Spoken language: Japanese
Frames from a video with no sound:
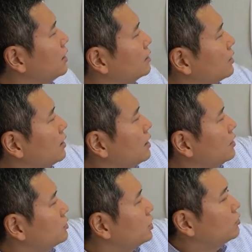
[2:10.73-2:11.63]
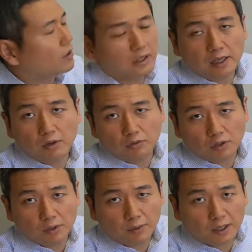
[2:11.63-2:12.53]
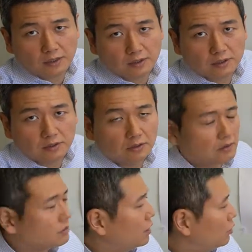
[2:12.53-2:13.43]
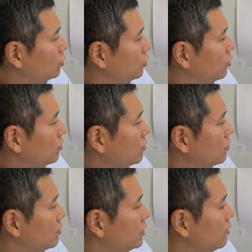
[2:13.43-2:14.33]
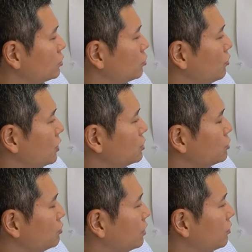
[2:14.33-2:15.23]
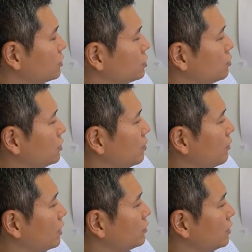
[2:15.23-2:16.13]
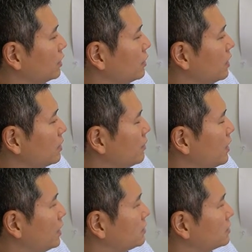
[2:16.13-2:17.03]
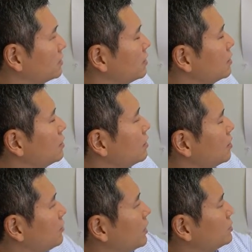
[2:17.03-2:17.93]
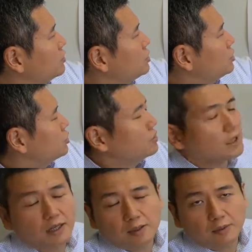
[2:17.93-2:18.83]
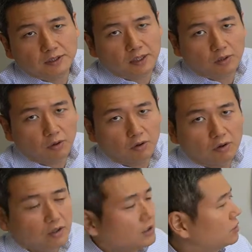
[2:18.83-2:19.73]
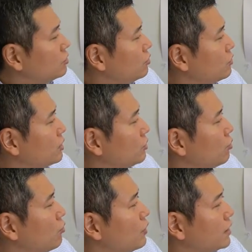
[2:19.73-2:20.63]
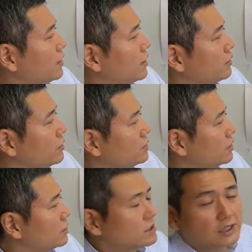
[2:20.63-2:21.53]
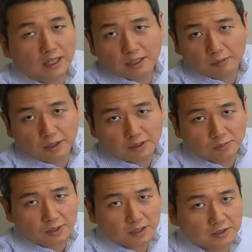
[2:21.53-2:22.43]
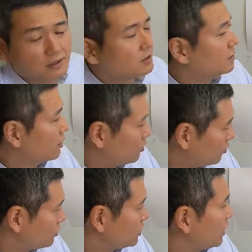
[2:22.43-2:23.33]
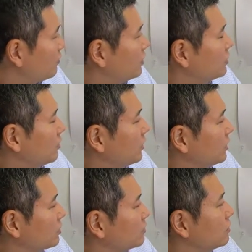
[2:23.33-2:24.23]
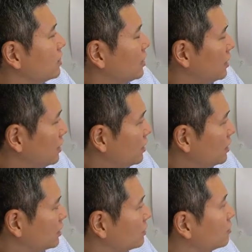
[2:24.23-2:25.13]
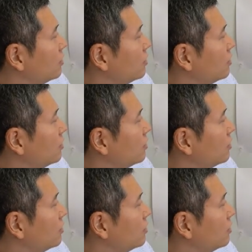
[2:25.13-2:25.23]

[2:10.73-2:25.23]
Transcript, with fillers: 働かなくていいのが金庫と言いますなるほどでも懲役10年とか15年もあるよねありますマックス20年にありますけどそれをやると今回長くなっちゃうんで次回に回しますなるほど次回もあるんだパンダくんはーい